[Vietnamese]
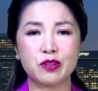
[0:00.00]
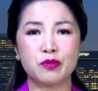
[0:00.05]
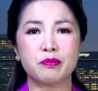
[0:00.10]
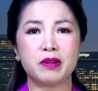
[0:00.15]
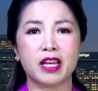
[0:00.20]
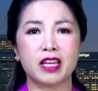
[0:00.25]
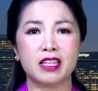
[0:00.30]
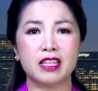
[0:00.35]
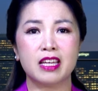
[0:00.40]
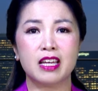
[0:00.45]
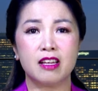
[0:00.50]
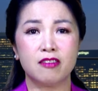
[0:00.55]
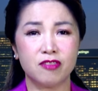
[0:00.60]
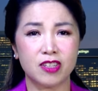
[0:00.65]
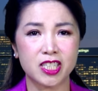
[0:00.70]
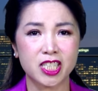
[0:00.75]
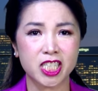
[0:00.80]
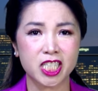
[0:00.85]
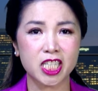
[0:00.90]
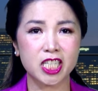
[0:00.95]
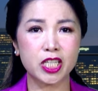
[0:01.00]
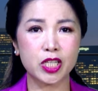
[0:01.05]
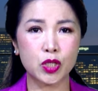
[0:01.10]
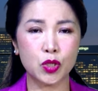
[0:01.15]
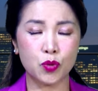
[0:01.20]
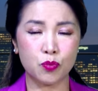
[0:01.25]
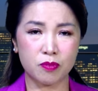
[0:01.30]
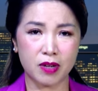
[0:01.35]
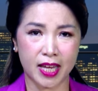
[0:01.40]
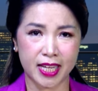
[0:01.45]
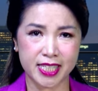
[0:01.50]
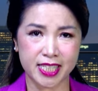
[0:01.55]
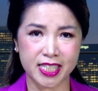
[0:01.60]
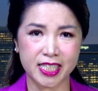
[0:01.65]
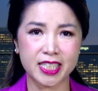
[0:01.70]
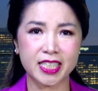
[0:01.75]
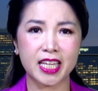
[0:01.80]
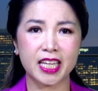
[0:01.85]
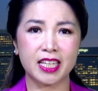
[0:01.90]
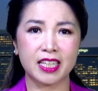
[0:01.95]
hôm nay vẫn sử dụng lại
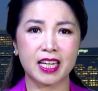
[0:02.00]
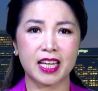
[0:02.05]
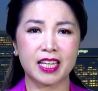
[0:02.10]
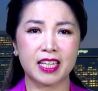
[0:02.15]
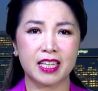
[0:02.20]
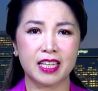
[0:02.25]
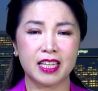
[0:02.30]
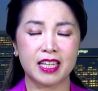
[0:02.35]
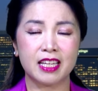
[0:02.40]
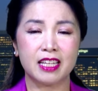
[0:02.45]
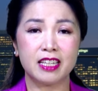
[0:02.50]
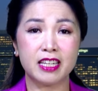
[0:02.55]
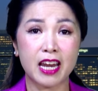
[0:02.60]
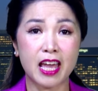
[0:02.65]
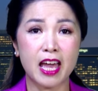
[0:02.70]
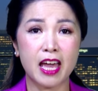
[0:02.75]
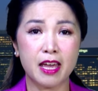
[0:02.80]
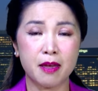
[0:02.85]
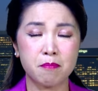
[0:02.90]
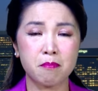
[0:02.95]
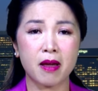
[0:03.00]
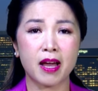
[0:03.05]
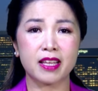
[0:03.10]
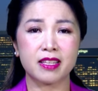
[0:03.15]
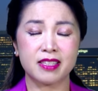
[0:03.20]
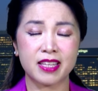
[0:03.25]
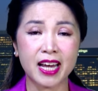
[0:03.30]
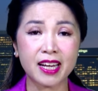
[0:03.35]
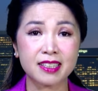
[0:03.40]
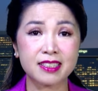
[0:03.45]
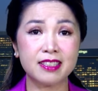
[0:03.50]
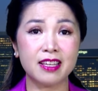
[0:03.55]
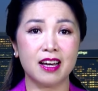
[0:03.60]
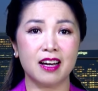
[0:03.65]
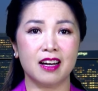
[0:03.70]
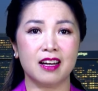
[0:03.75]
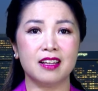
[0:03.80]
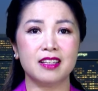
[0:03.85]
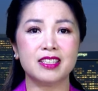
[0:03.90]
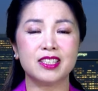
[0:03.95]
sự kiện này để mà nhắc
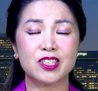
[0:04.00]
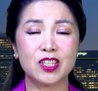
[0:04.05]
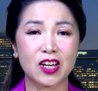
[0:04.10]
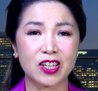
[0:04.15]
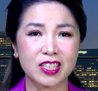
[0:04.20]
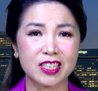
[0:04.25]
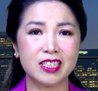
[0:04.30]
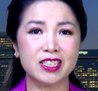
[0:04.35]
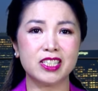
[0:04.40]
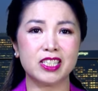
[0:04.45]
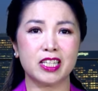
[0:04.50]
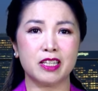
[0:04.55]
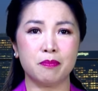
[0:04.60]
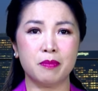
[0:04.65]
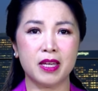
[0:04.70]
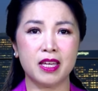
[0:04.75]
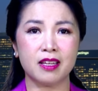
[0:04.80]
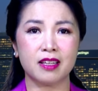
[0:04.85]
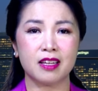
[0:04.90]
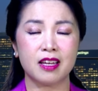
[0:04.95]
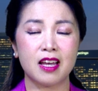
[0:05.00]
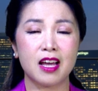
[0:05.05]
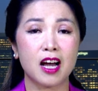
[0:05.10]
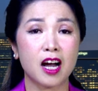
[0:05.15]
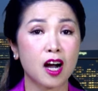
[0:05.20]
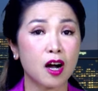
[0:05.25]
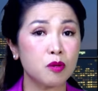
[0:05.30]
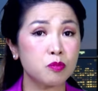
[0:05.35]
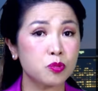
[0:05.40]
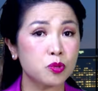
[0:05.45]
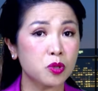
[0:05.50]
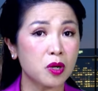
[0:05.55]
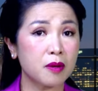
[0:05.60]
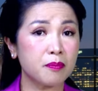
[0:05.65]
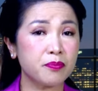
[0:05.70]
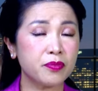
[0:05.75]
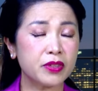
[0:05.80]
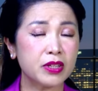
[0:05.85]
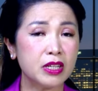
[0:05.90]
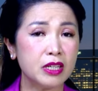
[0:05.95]
nhở cho cử tri biết ông
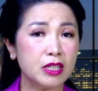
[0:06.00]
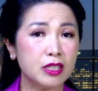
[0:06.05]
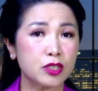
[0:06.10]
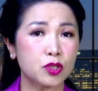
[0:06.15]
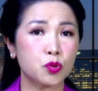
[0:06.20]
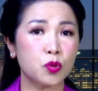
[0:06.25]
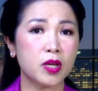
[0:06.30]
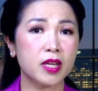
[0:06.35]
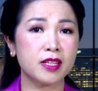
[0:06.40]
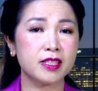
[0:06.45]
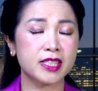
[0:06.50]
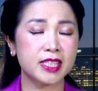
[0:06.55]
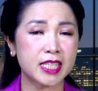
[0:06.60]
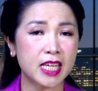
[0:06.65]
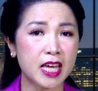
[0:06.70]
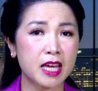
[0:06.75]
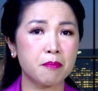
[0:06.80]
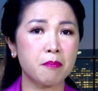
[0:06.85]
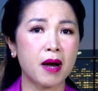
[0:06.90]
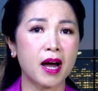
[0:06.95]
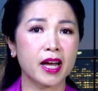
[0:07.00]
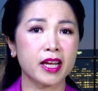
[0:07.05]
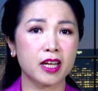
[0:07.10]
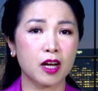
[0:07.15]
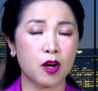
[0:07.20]
Trump thường xuyên chê bai